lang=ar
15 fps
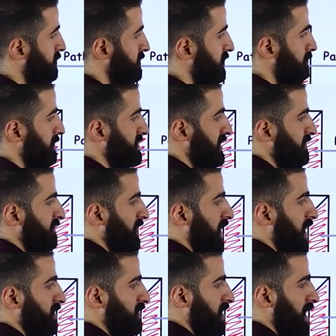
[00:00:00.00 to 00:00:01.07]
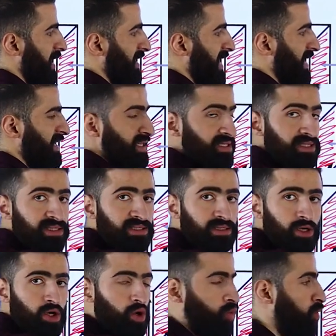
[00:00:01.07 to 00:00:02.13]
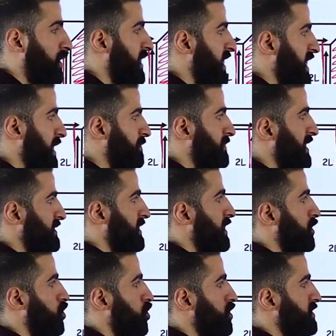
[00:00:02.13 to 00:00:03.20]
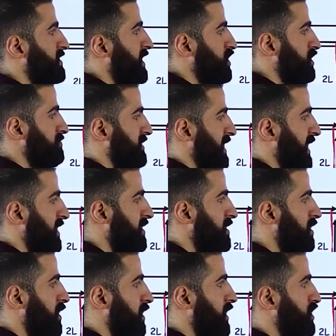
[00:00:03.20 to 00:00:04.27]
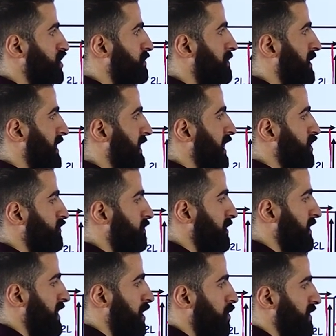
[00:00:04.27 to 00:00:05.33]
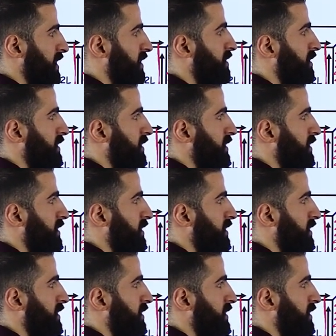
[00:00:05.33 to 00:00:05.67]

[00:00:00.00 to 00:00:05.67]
دي المسافه اللي هقطعها اللي هي اللينس والاريا بتاعتي اللي الكروس سكشن بتاعي الشباك اللي هشوفه بعينيا هو ده